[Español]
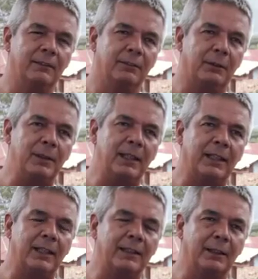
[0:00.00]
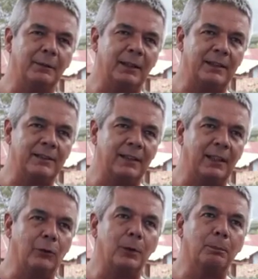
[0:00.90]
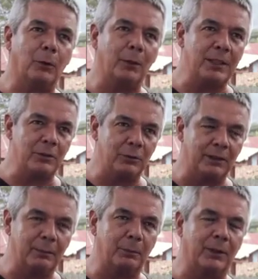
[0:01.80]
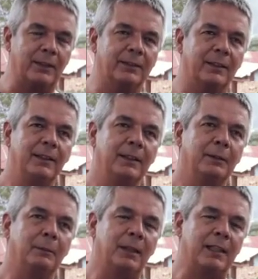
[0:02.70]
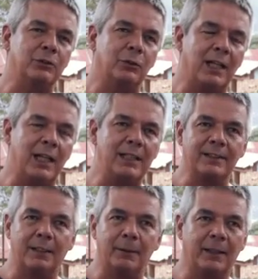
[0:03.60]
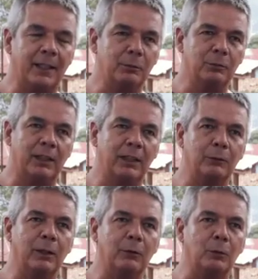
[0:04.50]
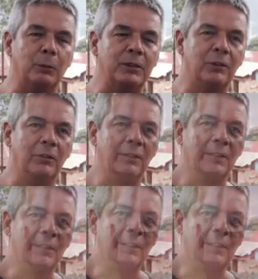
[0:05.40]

familia grande había que hacer algo de provecho en época vacacionales, trabajar, buscar alguna ocupación